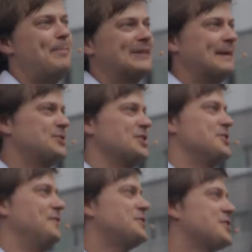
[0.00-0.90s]
Potem się
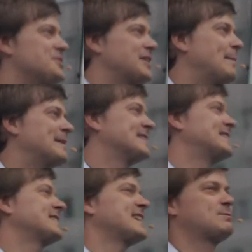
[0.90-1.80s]
dziwicie, że
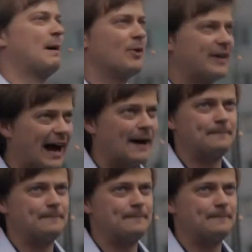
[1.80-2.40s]
reprezentacja słabo gra.